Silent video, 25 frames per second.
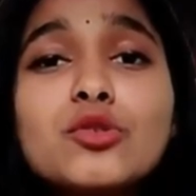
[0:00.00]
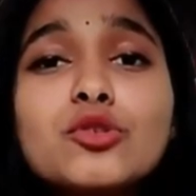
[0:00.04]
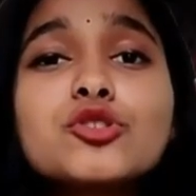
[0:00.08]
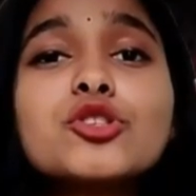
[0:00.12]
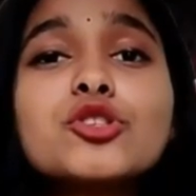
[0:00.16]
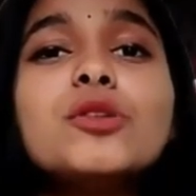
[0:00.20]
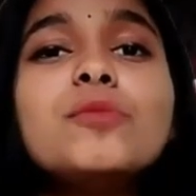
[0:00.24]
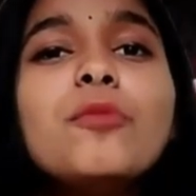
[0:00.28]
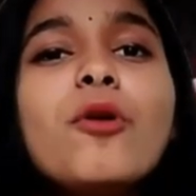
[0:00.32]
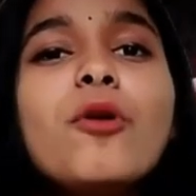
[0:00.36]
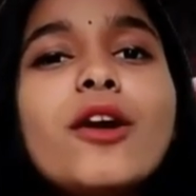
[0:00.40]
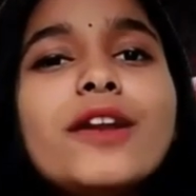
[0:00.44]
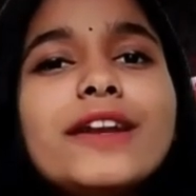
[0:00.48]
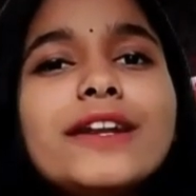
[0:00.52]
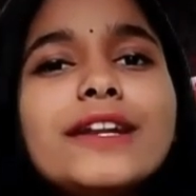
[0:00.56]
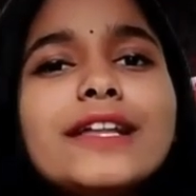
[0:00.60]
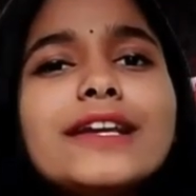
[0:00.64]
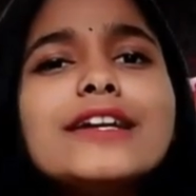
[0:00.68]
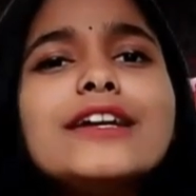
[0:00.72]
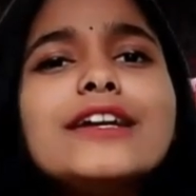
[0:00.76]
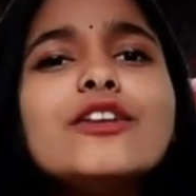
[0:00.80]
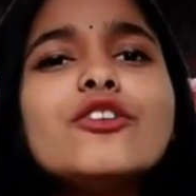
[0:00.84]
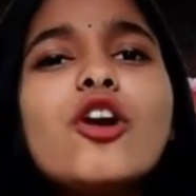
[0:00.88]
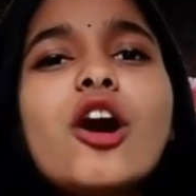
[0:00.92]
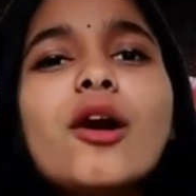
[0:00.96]
सोशल
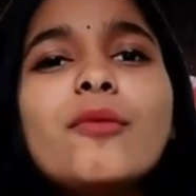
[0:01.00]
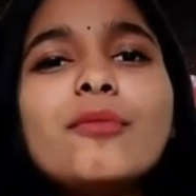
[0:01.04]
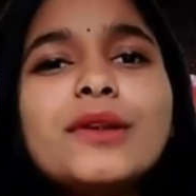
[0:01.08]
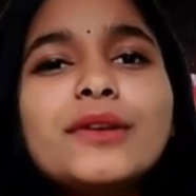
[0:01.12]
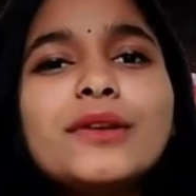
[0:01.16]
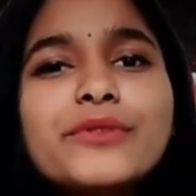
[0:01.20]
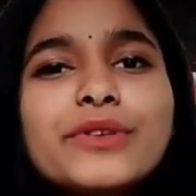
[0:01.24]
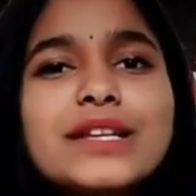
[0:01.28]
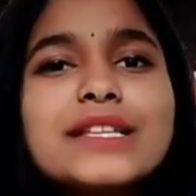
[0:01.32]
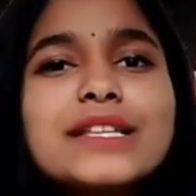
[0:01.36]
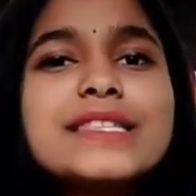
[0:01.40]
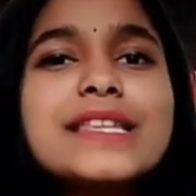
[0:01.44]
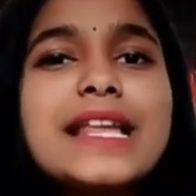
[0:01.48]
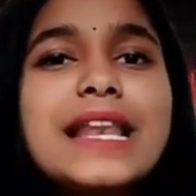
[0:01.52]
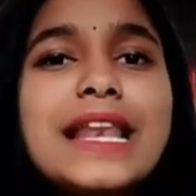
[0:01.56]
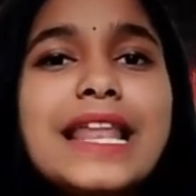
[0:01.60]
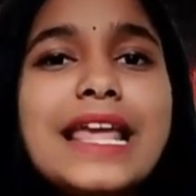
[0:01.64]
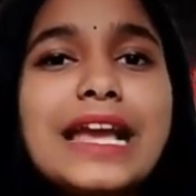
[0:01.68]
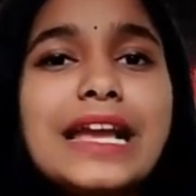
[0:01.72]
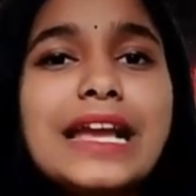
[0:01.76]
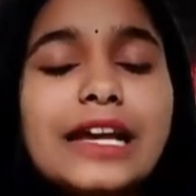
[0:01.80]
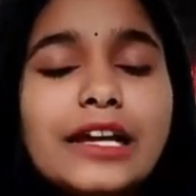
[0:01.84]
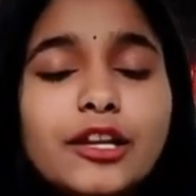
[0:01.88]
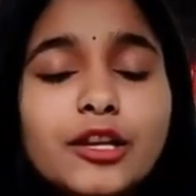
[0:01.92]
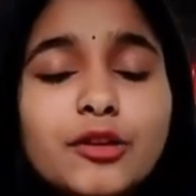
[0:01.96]
पॉलिटिकल कॉमेंट्री से
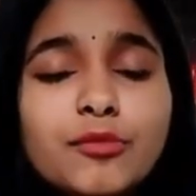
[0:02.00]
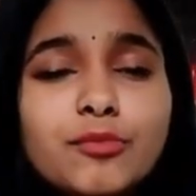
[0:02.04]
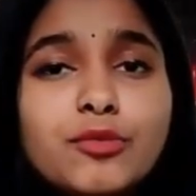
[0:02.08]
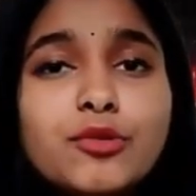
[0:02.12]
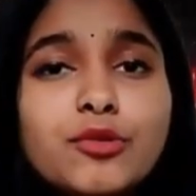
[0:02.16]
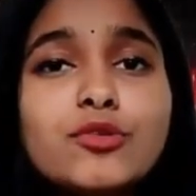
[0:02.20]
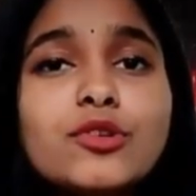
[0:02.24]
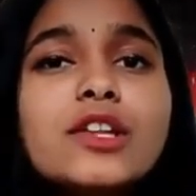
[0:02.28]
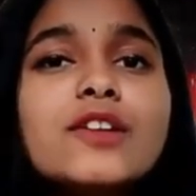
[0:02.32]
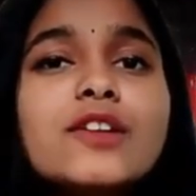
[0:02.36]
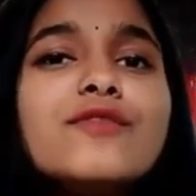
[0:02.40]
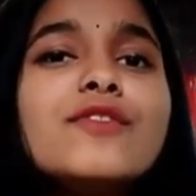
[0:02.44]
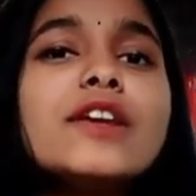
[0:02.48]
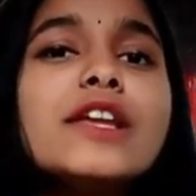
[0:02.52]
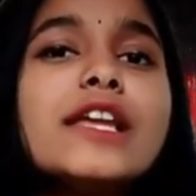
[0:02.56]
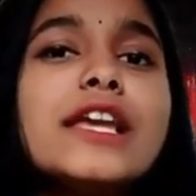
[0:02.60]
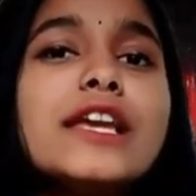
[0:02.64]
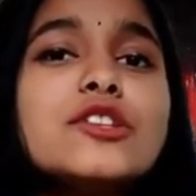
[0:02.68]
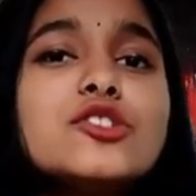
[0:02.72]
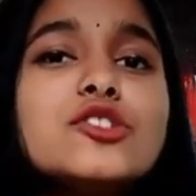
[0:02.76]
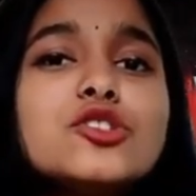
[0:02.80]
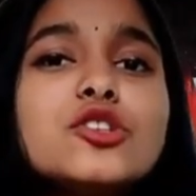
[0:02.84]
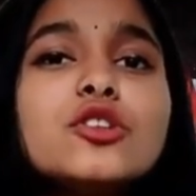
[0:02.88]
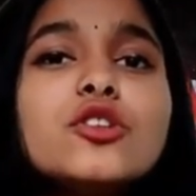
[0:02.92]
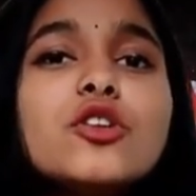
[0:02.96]
लेकर
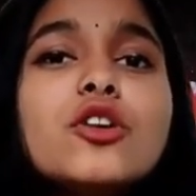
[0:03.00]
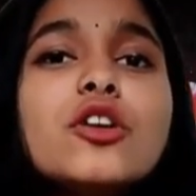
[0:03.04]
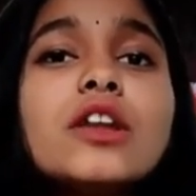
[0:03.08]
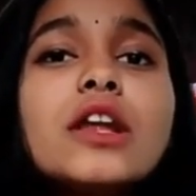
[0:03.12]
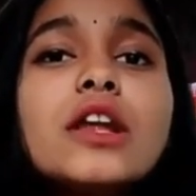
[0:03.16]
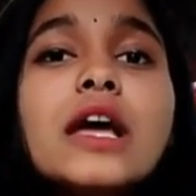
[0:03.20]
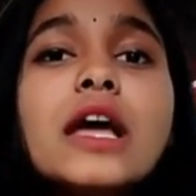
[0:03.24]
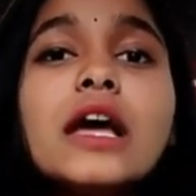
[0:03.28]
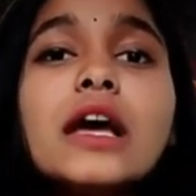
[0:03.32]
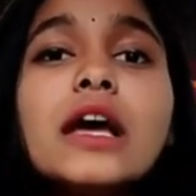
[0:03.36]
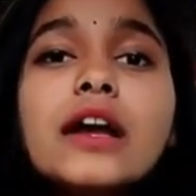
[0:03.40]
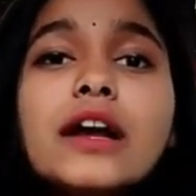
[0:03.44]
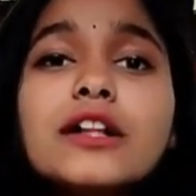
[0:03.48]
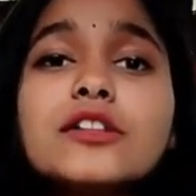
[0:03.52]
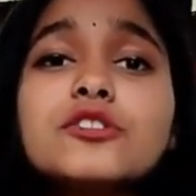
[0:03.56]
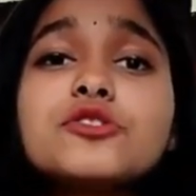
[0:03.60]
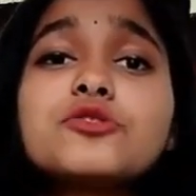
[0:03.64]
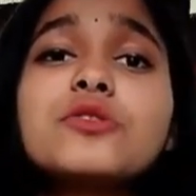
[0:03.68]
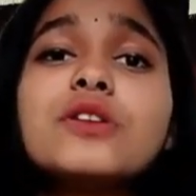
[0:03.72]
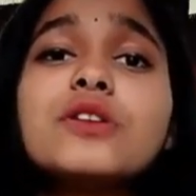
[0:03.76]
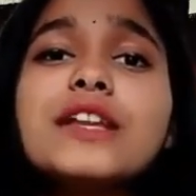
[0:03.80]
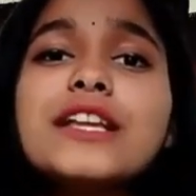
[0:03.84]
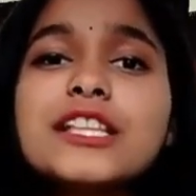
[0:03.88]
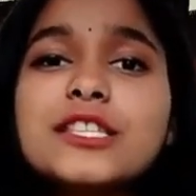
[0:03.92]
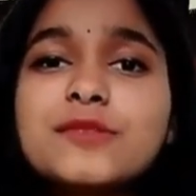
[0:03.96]
ब्यूटिफिकेशन और
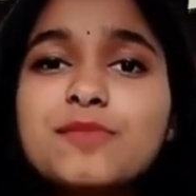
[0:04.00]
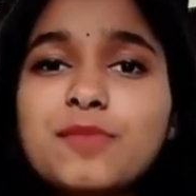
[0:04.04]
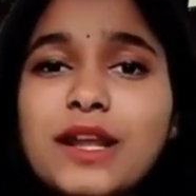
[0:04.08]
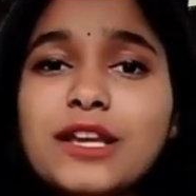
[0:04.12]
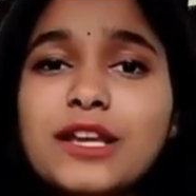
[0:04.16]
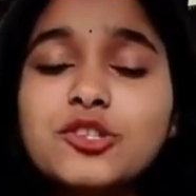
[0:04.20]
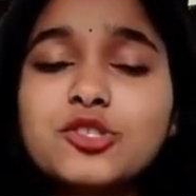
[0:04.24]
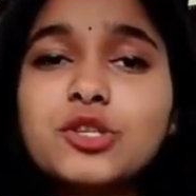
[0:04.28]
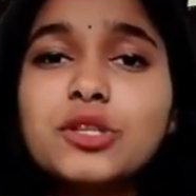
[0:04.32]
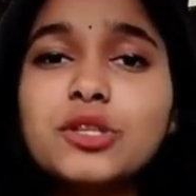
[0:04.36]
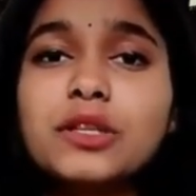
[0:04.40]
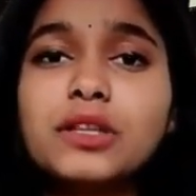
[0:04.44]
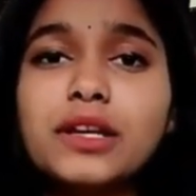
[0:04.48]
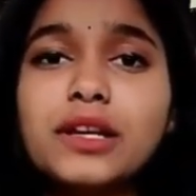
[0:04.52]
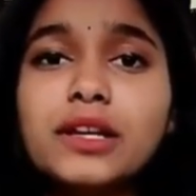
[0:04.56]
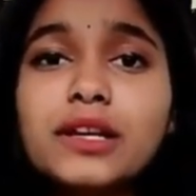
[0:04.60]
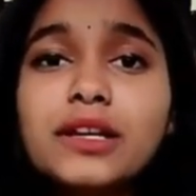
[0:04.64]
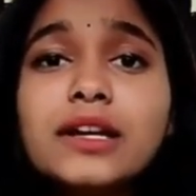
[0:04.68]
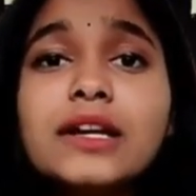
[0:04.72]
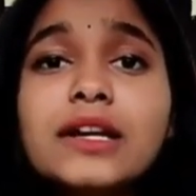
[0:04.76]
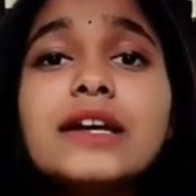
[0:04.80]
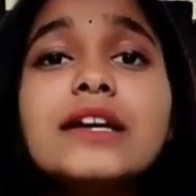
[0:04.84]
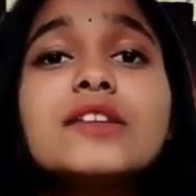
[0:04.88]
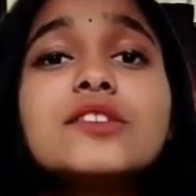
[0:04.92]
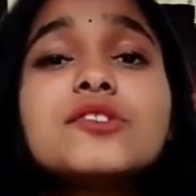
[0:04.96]
कल्चरल एक्सप्रेशन
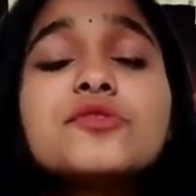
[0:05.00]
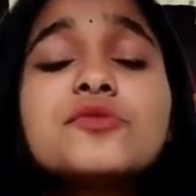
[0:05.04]
तक